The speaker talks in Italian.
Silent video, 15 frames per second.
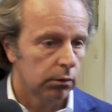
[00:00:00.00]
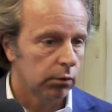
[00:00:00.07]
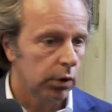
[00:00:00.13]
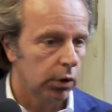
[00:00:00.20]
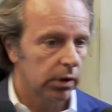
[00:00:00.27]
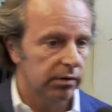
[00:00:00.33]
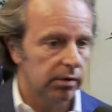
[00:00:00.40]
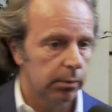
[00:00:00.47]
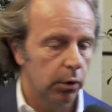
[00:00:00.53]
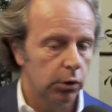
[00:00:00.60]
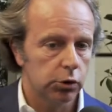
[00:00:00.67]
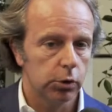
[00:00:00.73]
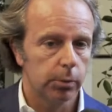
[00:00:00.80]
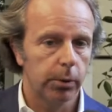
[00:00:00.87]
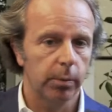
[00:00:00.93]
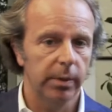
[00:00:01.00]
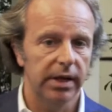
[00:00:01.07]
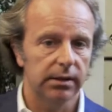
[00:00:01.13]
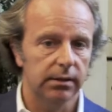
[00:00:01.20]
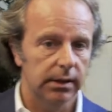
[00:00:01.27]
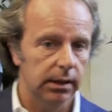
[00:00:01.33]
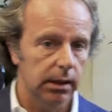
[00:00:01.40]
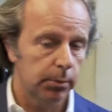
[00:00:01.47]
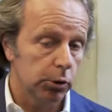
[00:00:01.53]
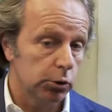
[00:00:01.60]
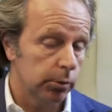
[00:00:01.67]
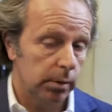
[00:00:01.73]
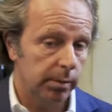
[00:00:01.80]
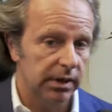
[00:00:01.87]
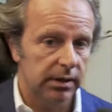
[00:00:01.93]
quello che vi posso promettere, che
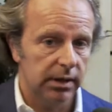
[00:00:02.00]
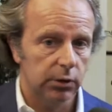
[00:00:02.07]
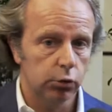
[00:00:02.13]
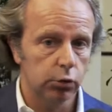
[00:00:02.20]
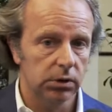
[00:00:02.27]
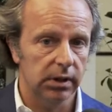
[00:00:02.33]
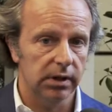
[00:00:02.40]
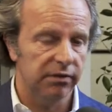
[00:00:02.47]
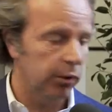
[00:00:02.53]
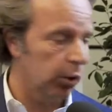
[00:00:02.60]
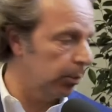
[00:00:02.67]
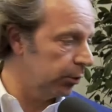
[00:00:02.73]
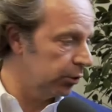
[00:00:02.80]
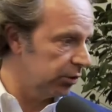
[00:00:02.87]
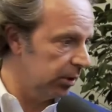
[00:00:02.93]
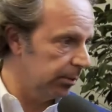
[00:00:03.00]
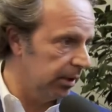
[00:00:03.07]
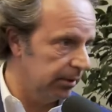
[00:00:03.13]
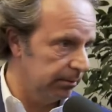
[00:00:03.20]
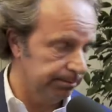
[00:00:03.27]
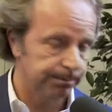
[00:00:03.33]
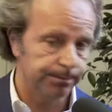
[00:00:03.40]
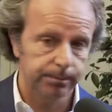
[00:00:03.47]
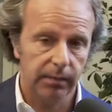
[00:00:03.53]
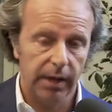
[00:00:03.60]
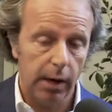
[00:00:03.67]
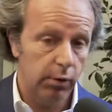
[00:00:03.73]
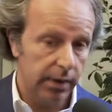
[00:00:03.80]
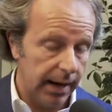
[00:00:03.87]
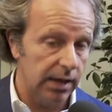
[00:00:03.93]
posso promettere a tutti, è che farò il possibile
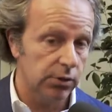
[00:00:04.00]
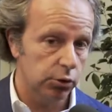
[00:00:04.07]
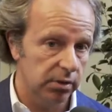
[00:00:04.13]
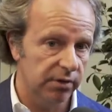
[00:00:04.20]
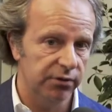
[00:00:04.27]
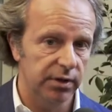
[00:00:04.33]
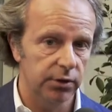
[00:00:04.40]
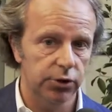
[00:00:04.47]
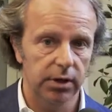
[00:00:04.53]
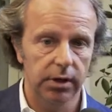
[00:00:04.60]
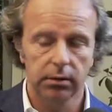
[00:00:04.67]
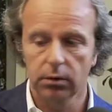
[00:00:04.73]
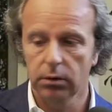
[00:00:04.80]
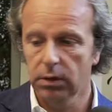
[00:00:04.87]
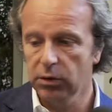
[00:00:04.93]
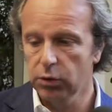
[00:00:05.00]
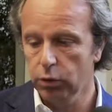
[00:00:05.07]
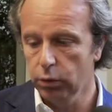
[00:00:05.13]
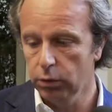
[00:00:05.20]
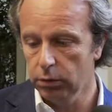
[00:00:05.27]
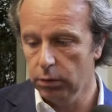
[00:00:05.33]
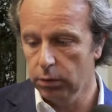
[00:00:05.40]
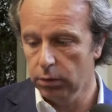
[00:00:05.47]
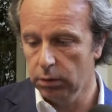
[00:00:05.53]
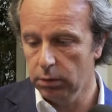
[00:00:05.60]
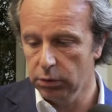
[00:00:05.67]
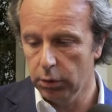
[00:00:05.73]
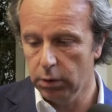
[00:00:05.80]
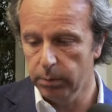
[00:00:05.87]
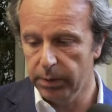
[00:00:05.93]
è un caso difficile, non nascondo,
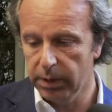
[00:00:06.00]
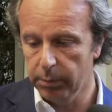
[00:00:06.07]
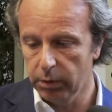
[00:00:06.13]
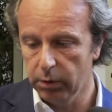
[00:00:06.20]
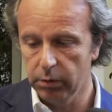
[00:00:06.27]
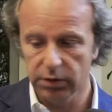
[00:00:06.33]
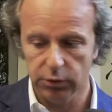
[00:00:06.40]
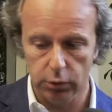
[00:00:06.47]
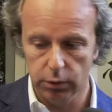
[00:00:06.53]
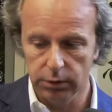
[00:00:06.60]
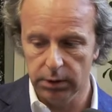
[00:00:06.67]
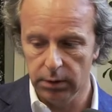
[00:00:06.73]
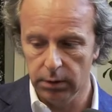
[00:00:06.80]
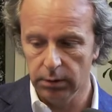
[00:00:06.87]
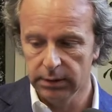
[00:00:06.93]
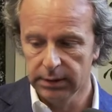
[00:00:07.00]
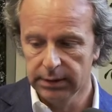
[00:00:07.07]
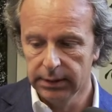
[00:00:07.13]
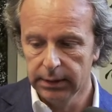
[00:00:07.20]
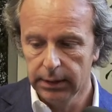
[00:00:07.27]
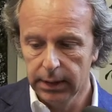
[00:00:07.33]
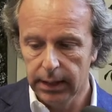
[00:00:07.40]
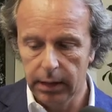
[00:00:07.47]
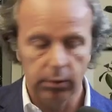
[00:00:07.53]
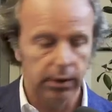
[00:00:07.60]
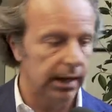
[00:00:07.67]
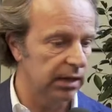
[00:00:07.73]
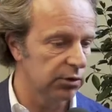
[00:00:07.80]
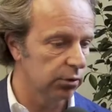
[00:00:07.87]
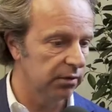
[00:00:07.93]
sono il primo a non nasconderlo, è un
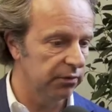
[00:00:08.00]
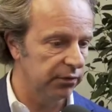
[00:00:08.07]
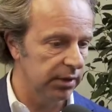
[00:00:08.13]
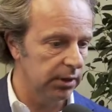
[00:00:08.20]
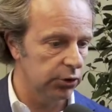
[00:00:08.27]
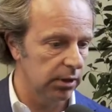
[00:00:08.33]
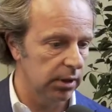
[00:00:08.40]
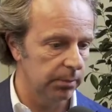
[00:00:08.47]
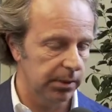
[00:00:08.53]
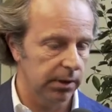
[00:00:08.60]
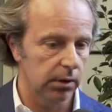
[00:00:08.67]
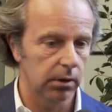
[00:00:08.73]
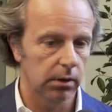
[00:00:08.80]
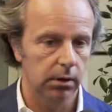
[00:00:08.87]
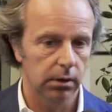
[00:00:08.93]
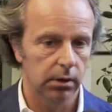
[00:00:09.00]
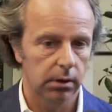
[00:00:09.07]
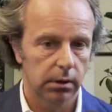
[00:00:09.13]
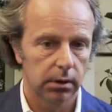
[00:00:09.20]
caso difficile però